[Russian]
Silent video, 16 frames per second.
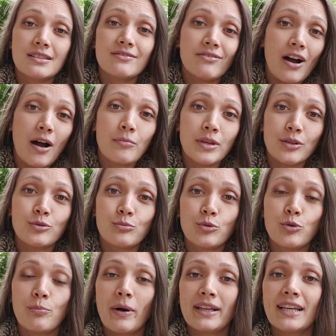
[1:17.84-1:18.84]
вам, я
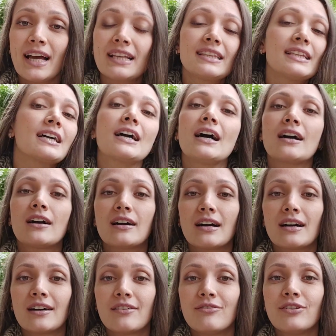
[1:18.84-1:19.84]
думаю, понятно, как
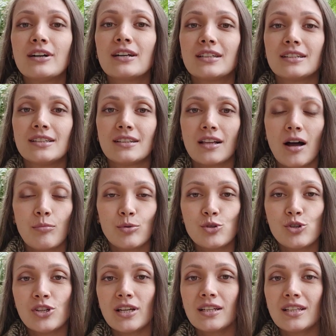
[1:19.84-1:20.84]
э, выглядело
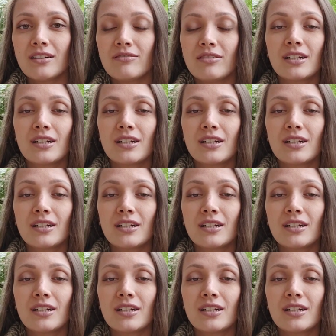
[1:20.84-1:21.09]
обучение.